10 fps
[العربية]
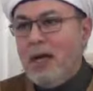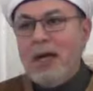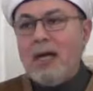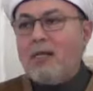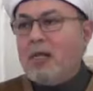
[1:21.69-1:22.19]

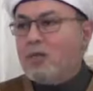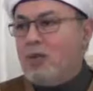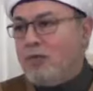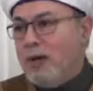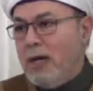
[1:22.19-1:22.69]
حاجة انت
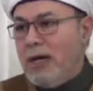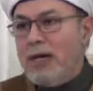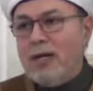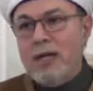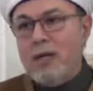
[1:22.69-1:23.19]
تشوفها
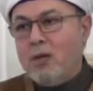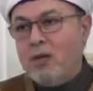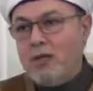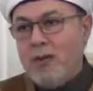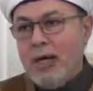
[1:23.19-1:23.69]
حاجة غيرك
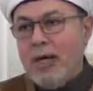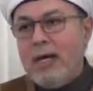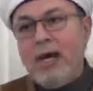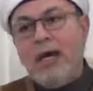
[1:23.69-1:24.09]
يشوفها حاجة